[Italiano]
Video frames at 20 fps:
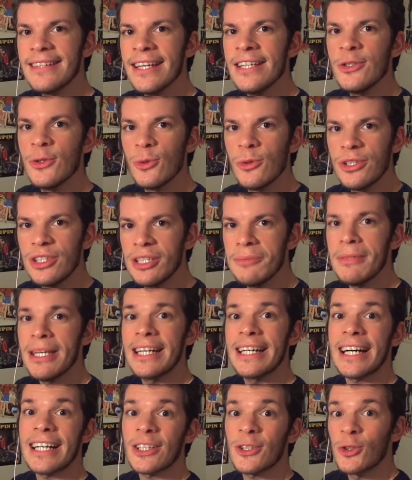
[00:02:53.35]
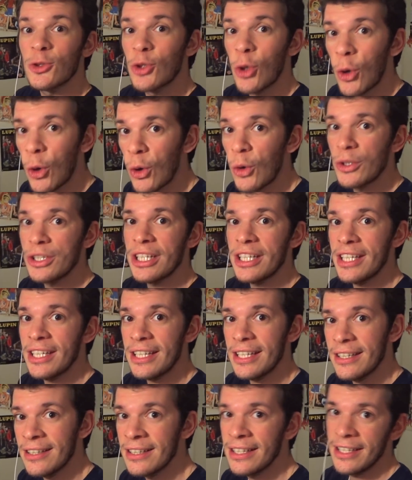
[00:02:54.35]
degli ultimi
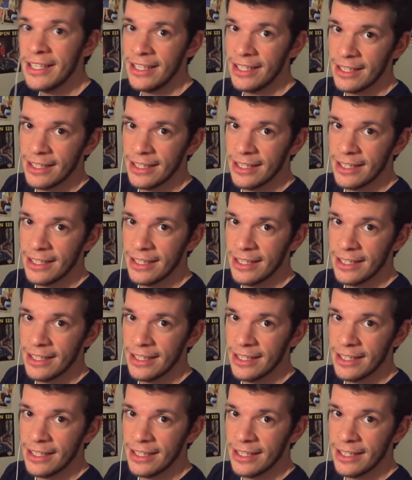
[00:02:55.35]
cartoni